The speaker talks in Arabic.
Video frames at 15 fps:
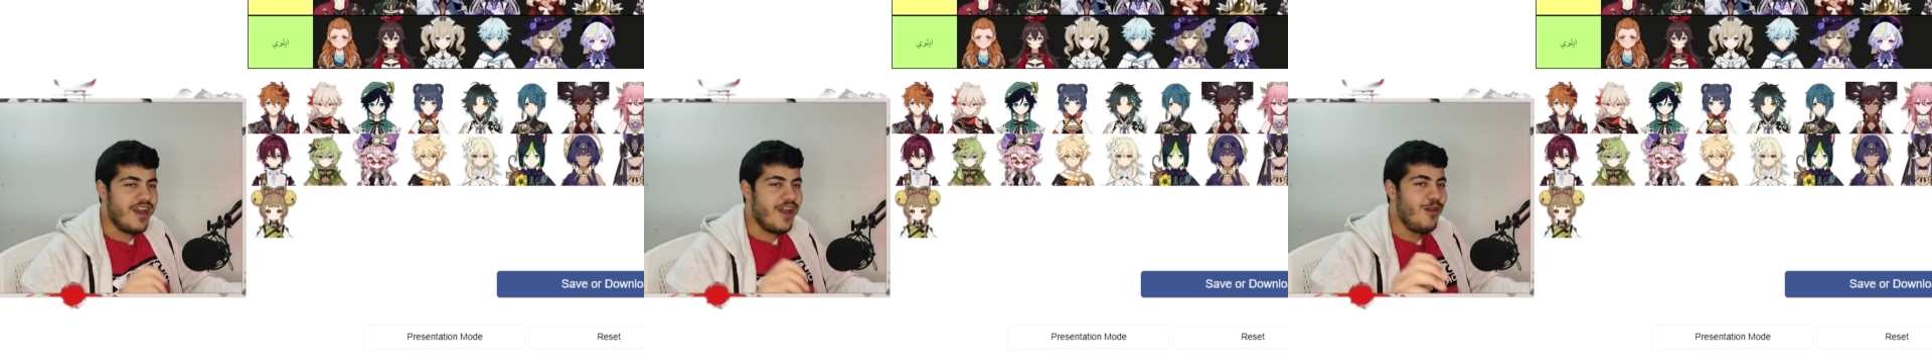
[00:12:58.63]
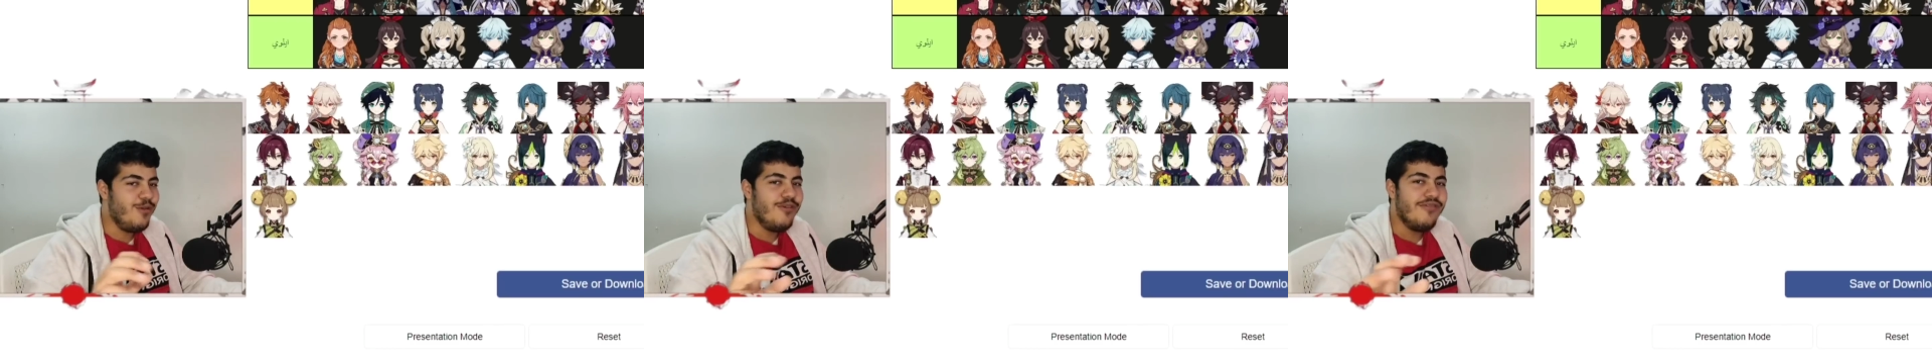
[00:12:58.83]

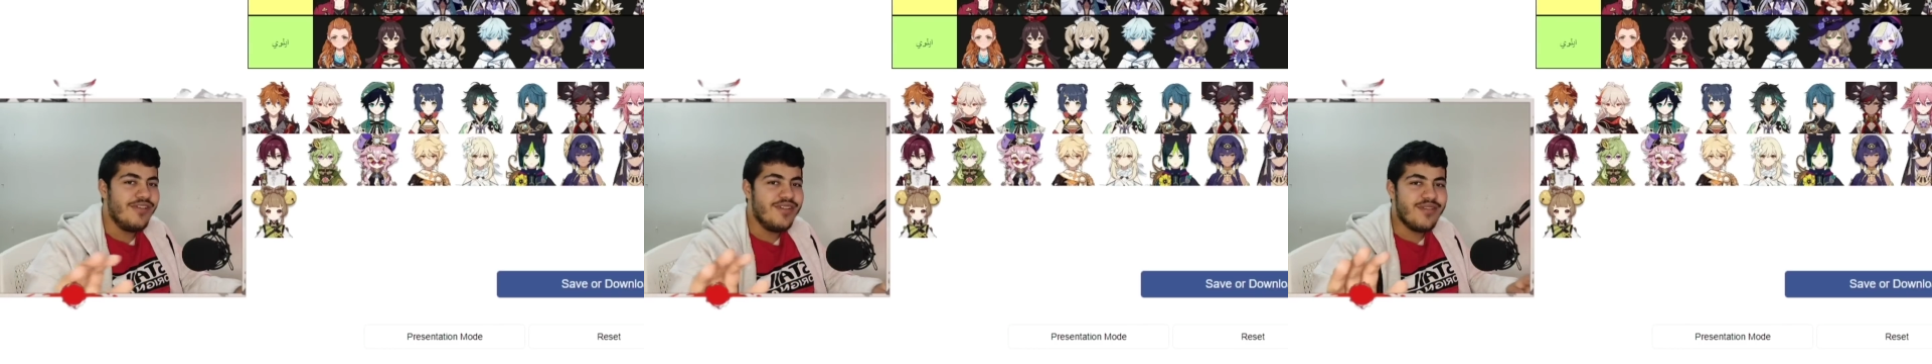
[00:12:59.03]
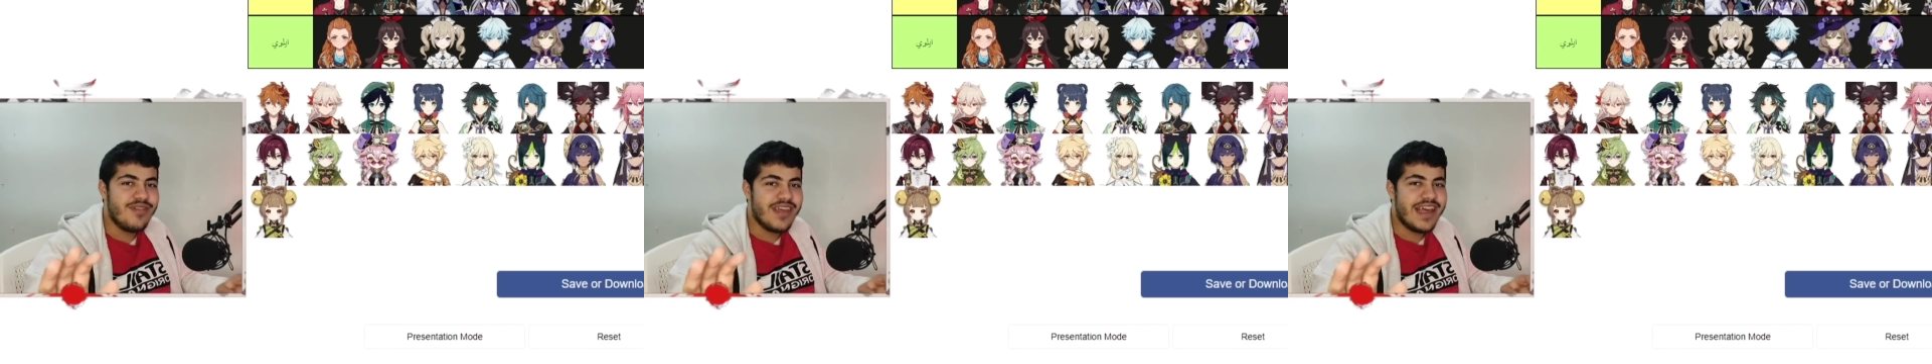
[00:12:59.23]
فخلوا
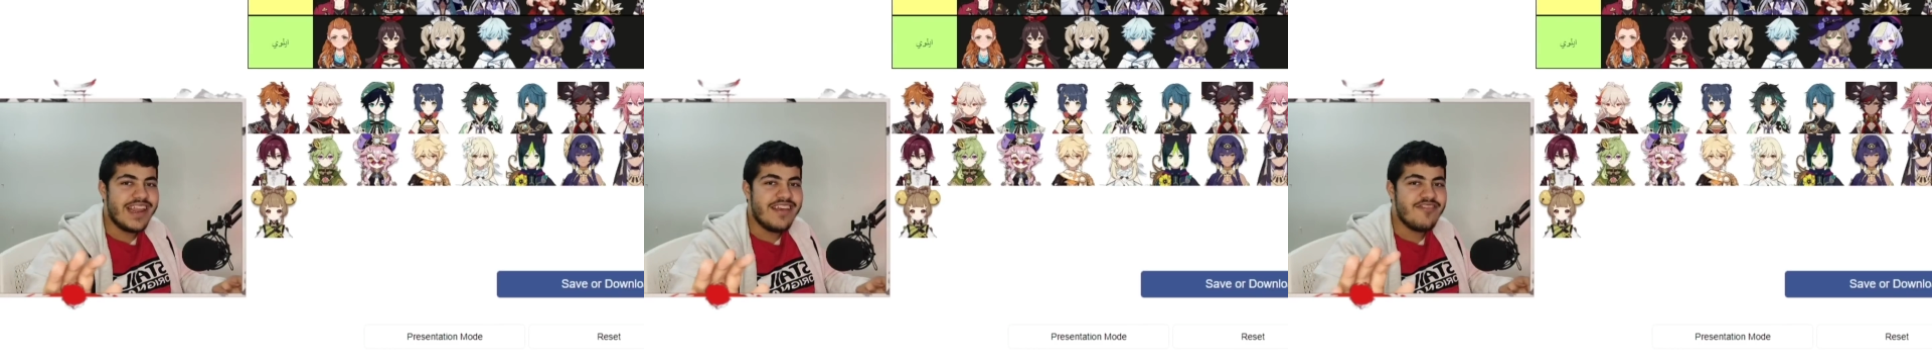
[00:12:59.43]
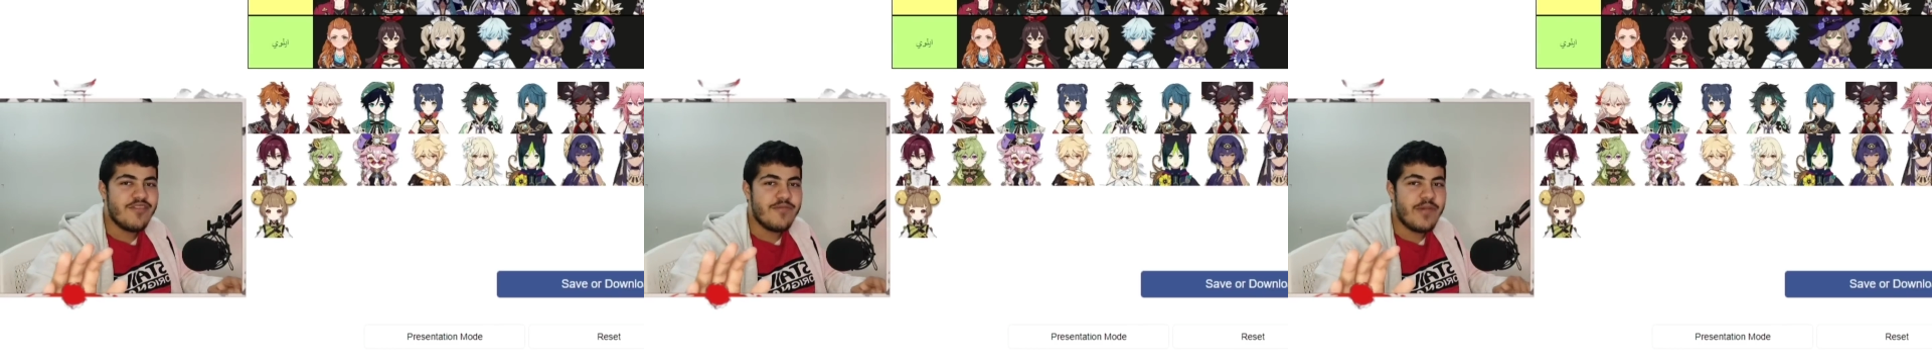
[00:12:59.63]
الفيديو
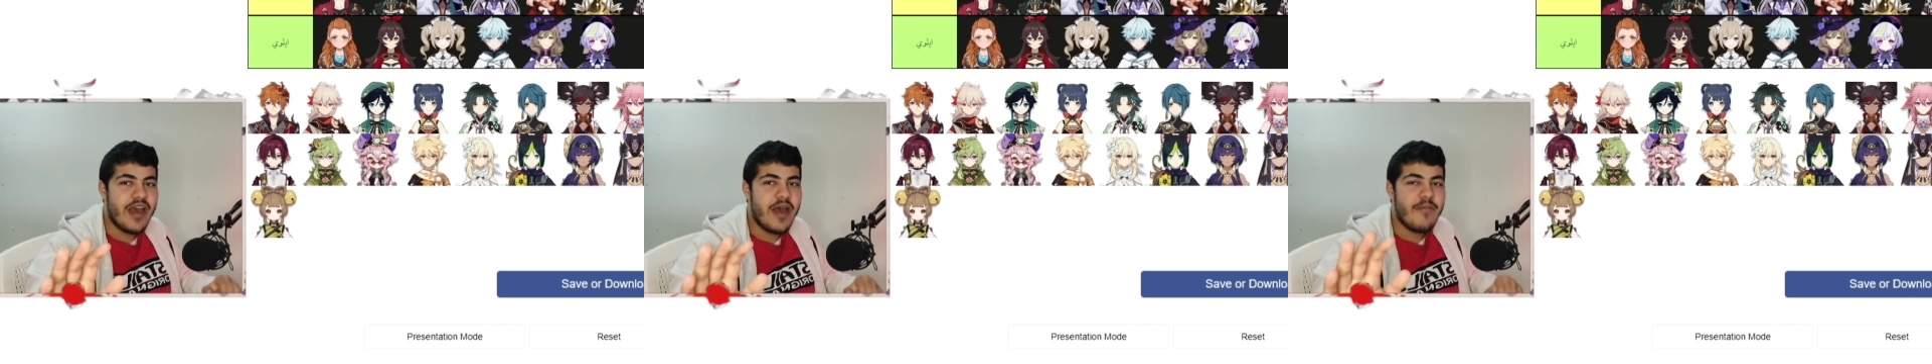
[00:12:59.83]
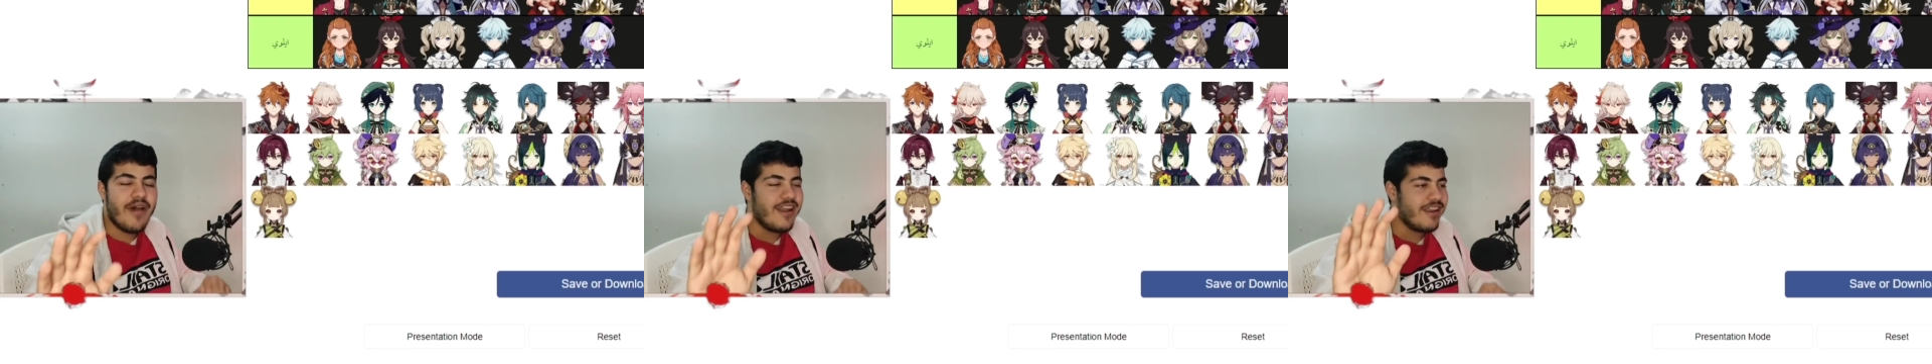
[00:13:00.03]
ثاني يا شباب